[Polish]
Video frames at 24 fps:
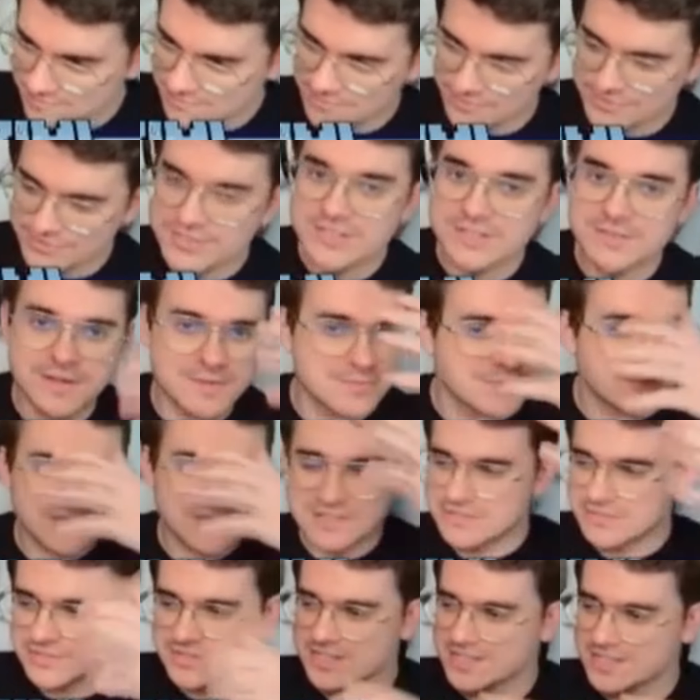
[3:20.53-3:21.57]
Odkryłem, że
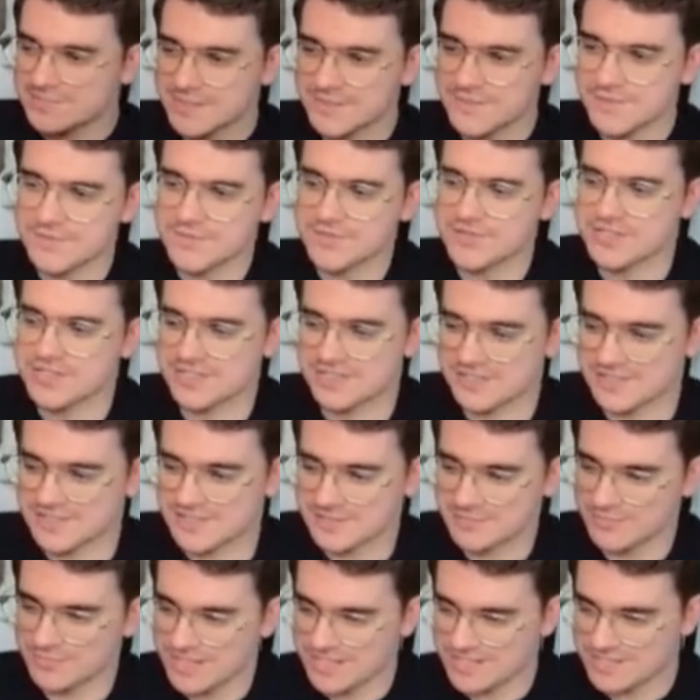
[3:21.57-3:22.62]
to nie jest prawdziwe życie, to
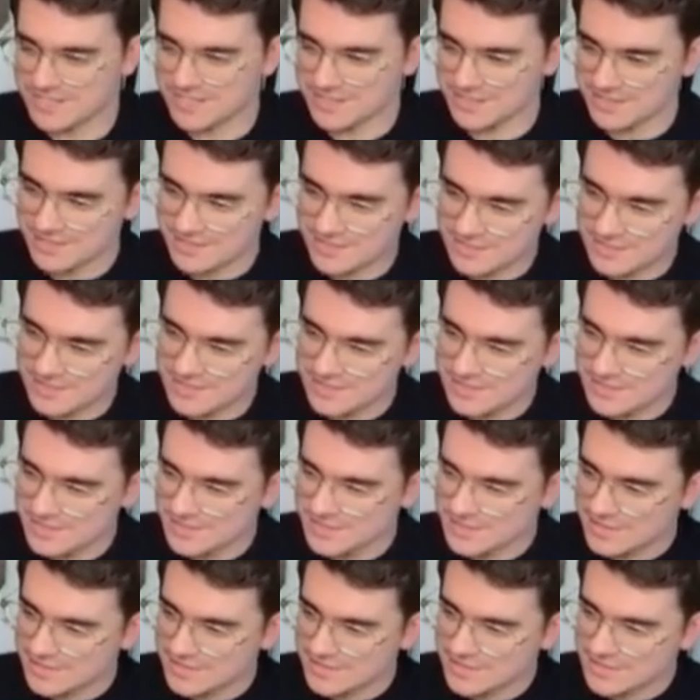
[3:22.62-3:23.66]
jest symulacja.
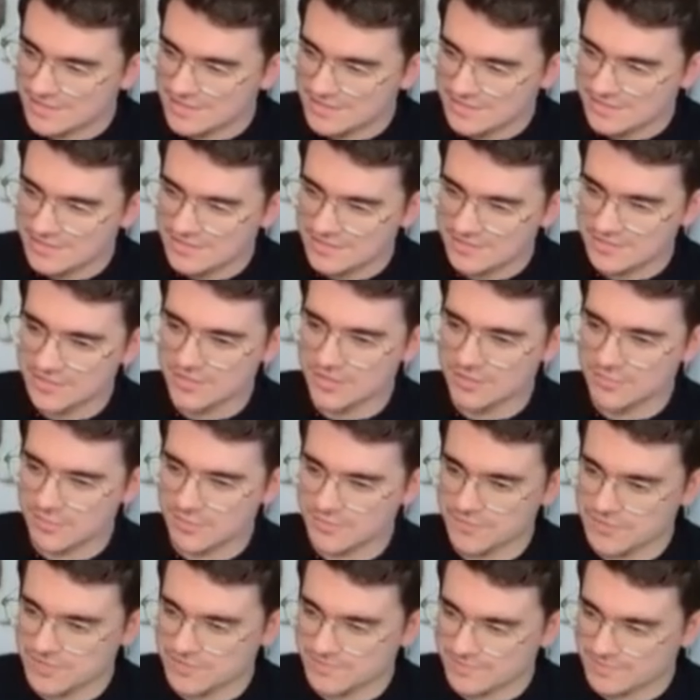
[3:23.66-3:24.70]
Do kogo
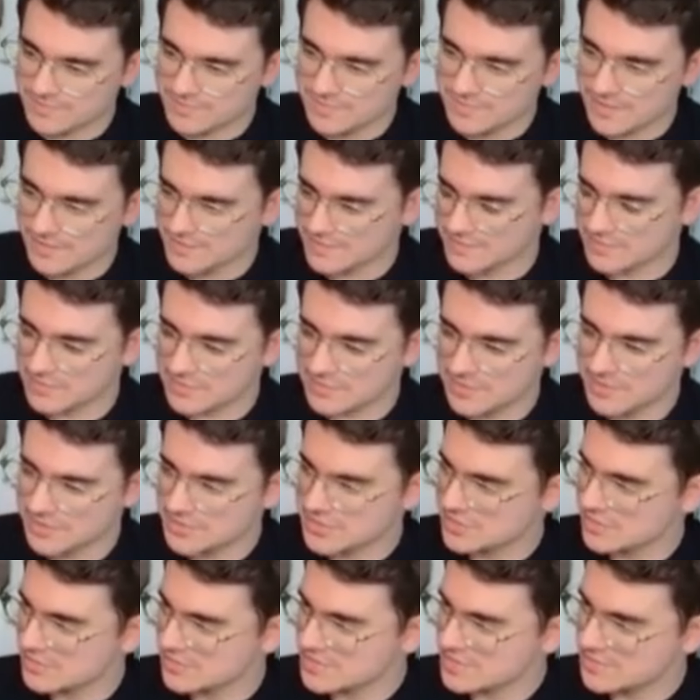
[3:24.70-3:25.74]
mówisz? Nie wiem, do
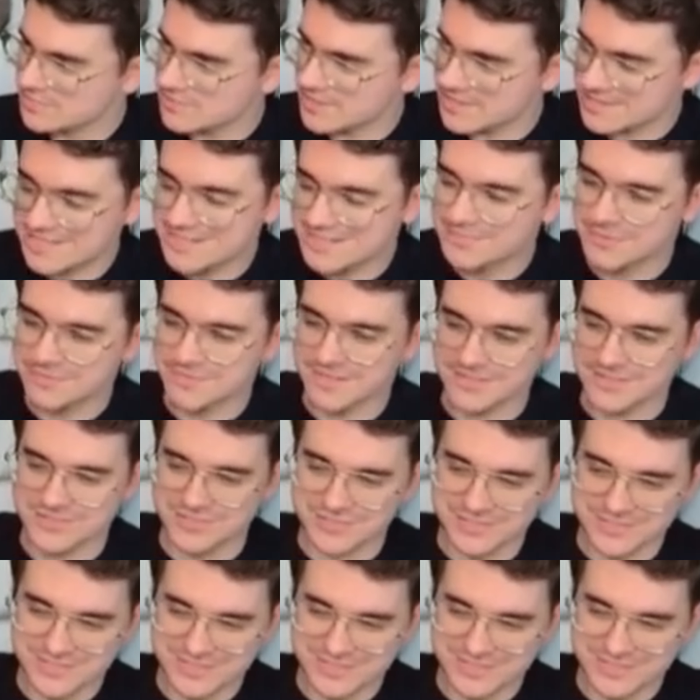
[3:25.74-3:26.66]
kogoś kto symulację prowadzi.